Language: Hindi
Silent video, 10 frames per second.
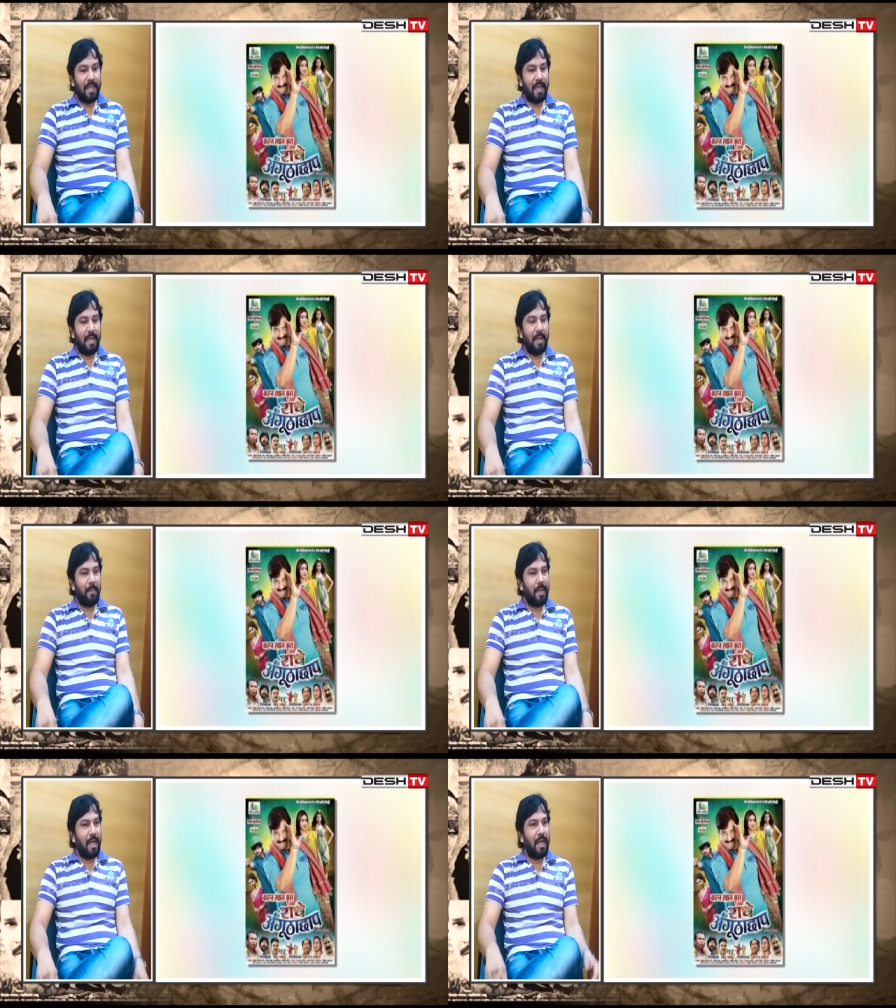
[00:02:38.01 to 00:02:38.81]
तो
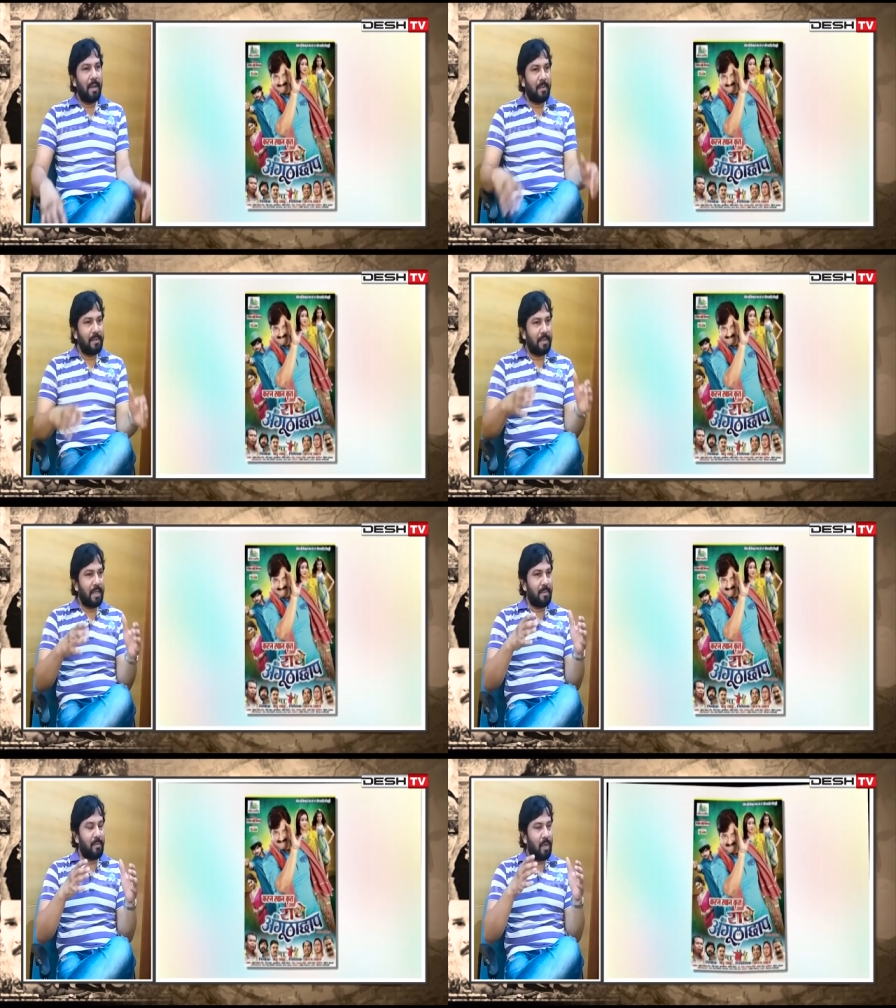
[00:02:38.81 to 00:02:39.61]
इप्टा
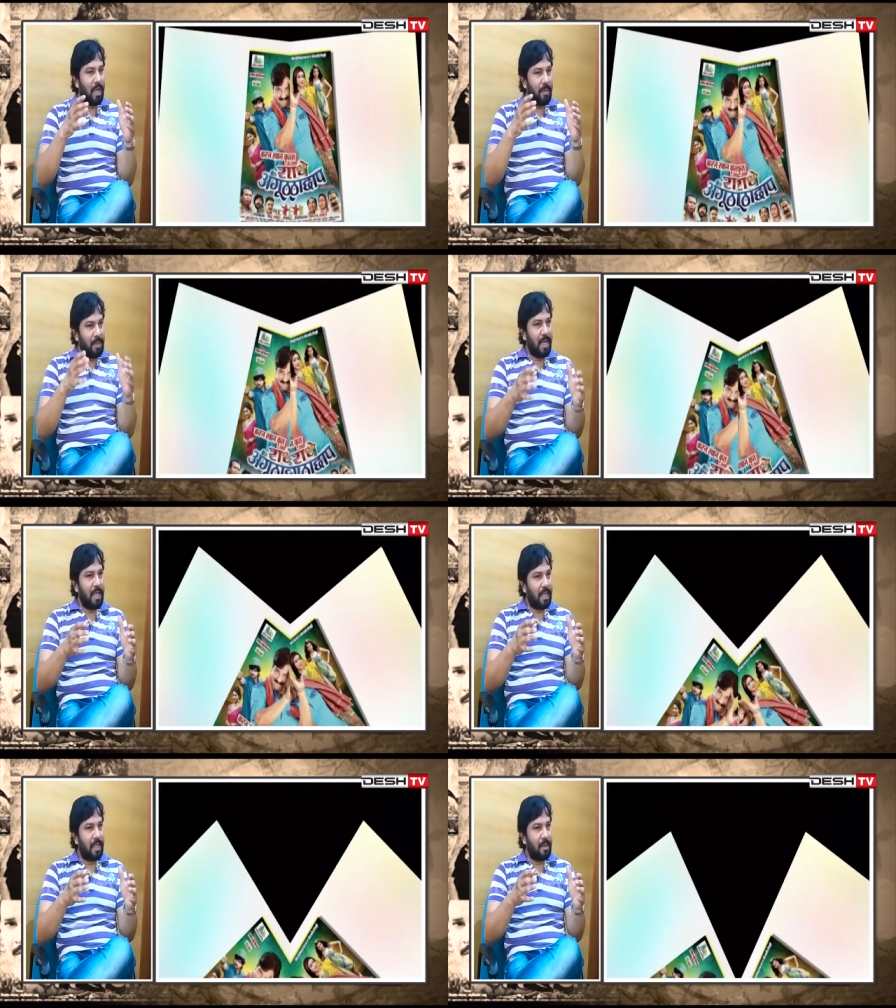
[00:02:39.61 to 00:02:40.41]
से मोला
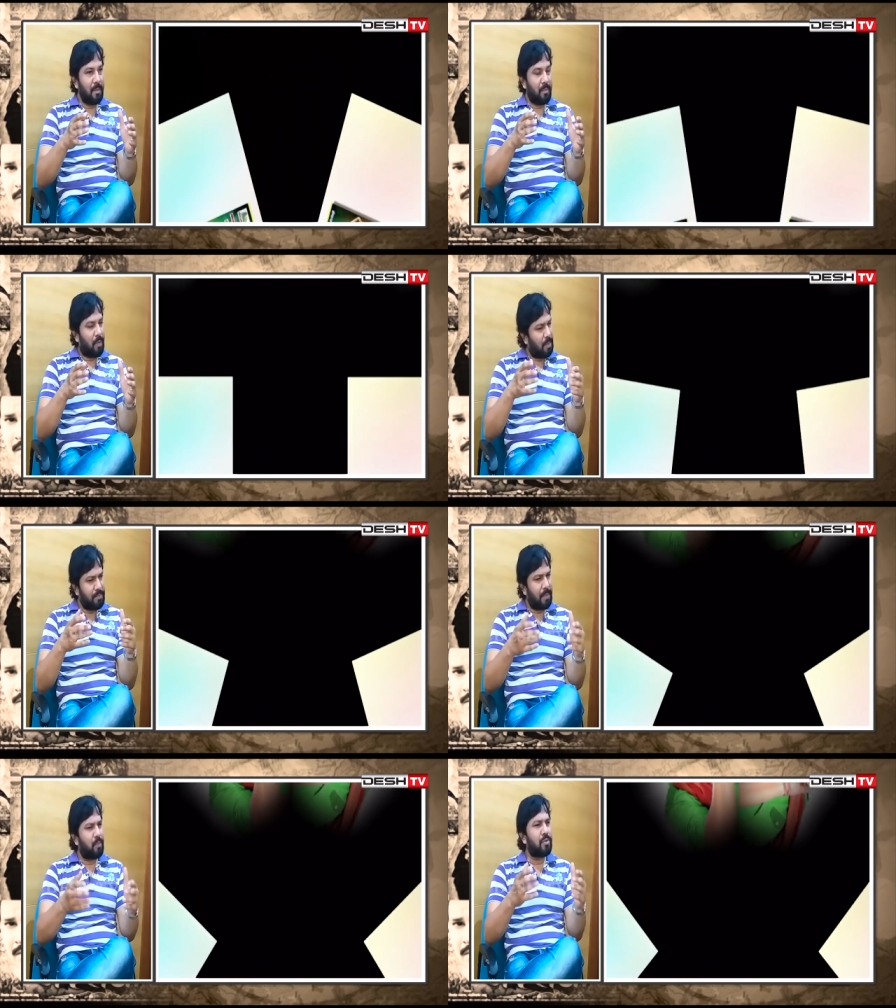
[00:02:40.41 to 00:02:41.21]
अभिनय मतलब
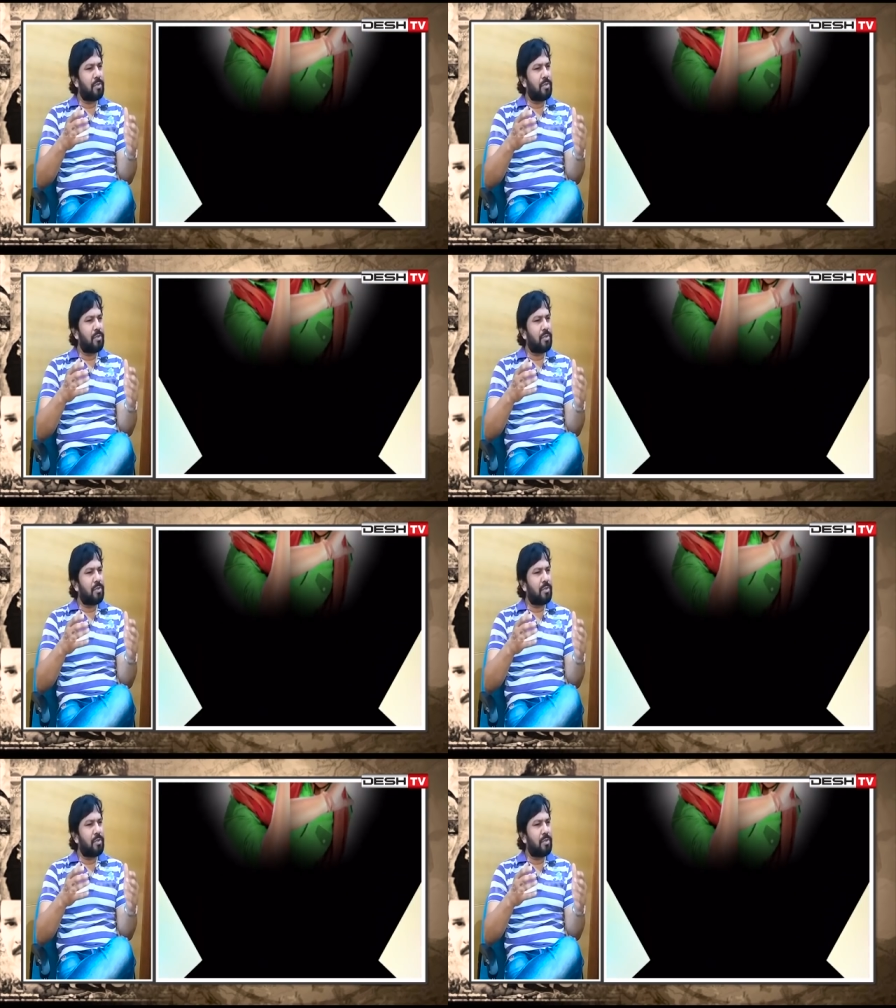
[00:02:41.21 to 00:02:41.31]
सब कुछ